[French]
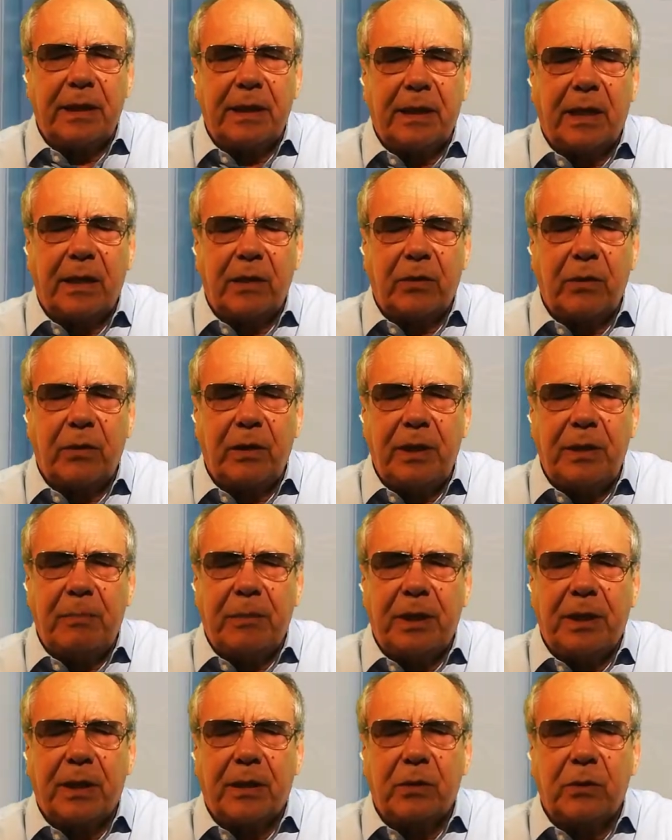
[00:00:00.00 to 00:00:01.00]
d'ateliers
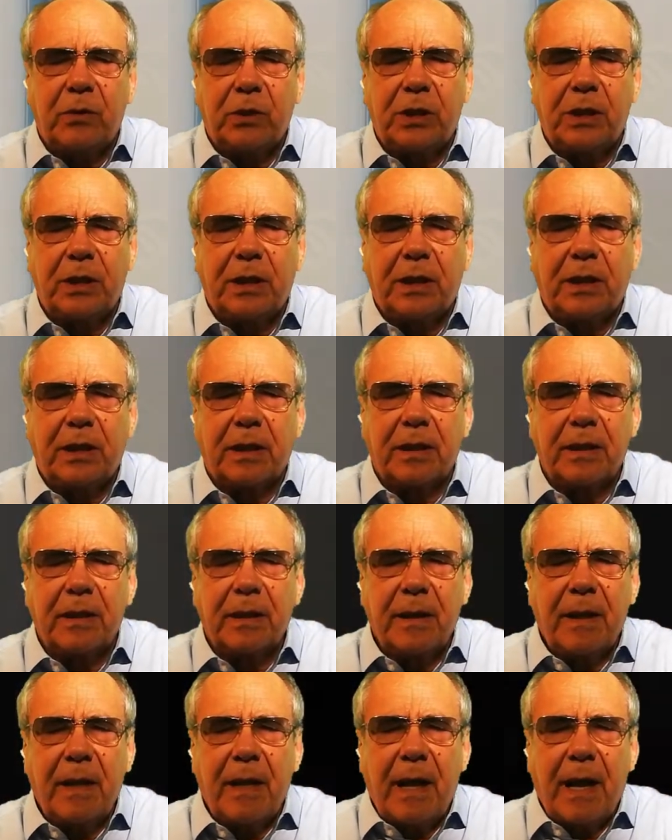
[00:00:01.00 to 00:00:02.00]
pédagogiques
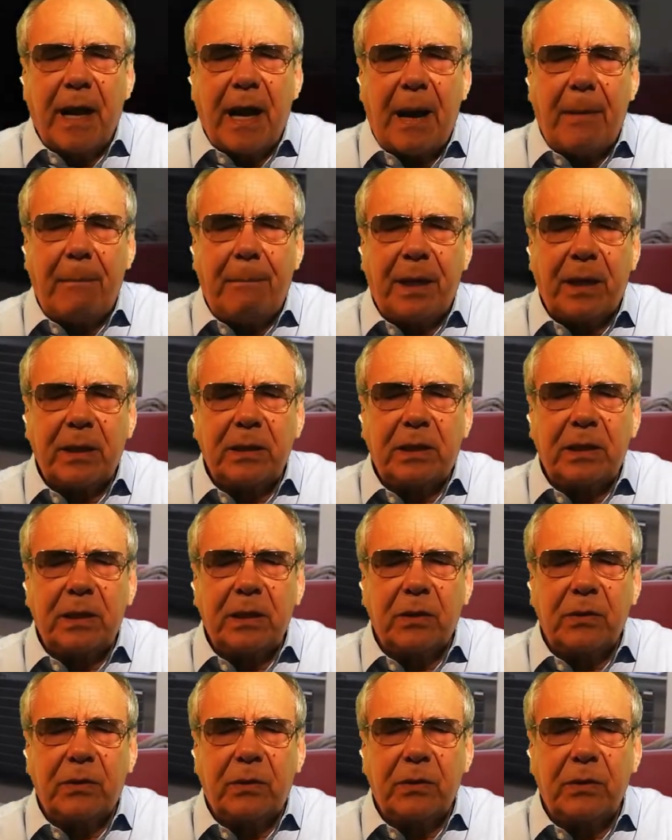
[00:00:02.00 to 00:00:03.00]
à
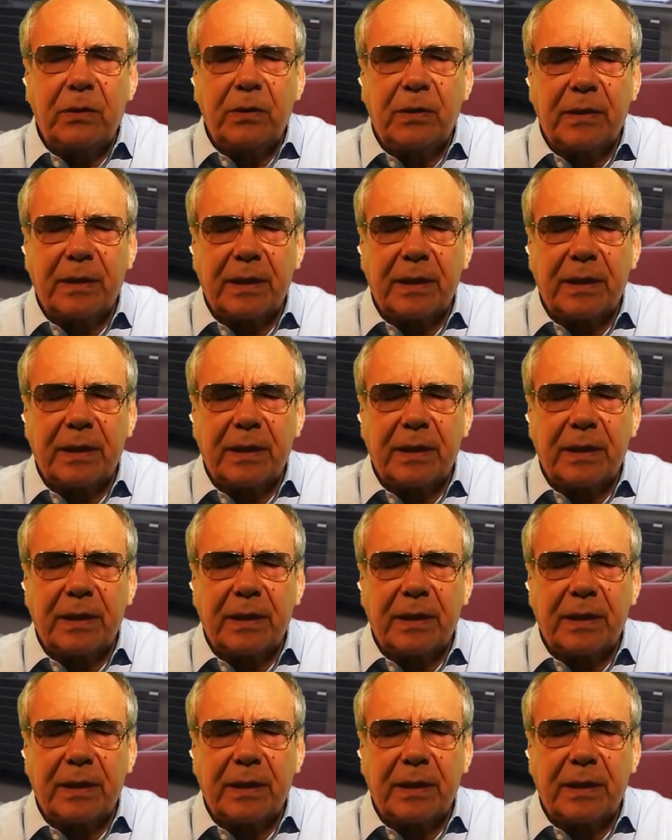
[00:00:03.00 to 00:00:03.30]
partir de